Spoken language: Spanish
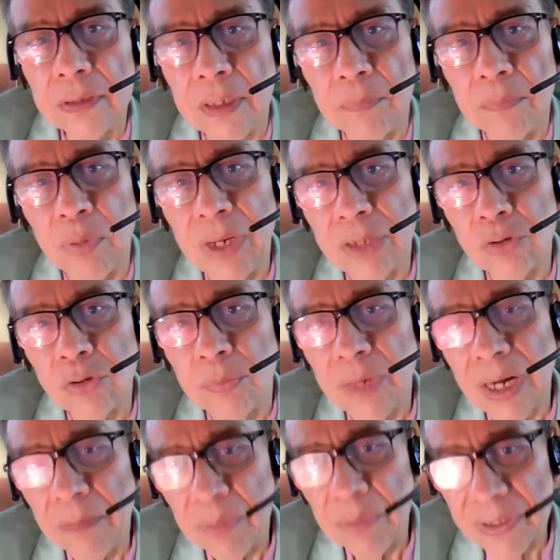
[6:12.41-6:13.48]
que pueda
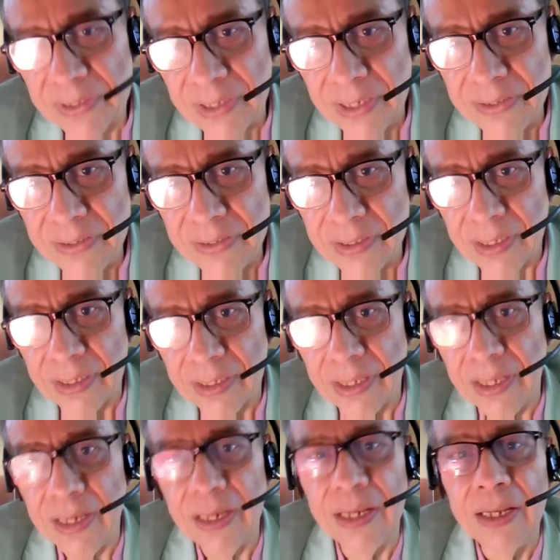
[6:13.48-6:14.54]
tomar la presidencia
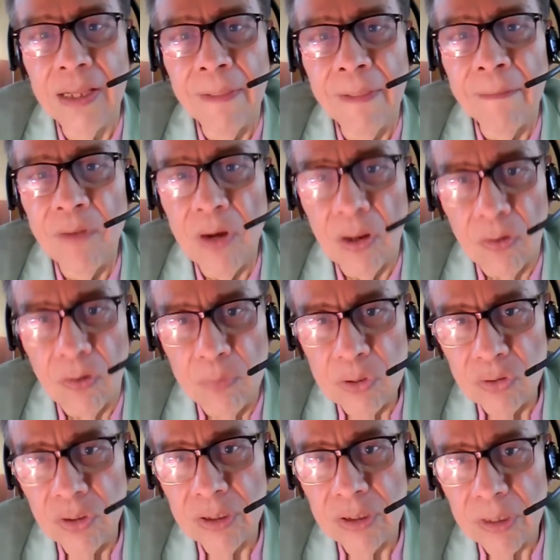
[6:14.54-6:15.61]
de la
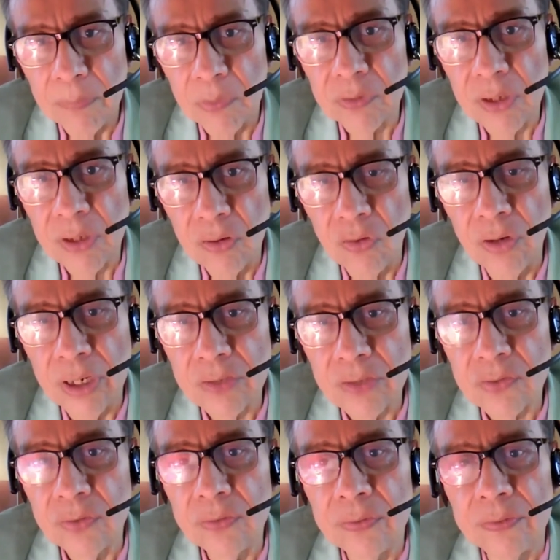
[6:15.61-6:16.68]
Comisión de Transporte del
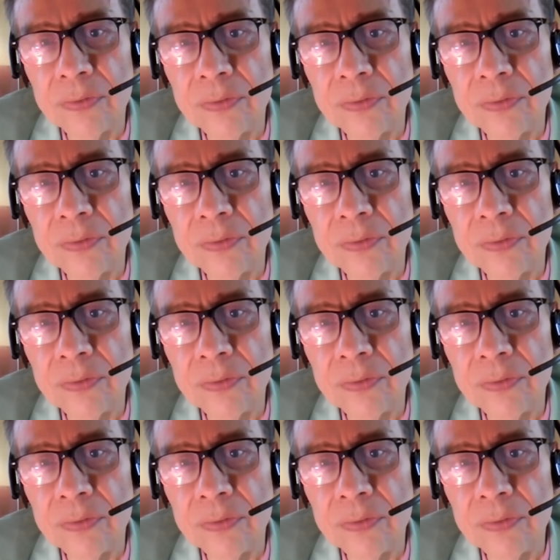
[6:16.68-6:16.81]
Congreso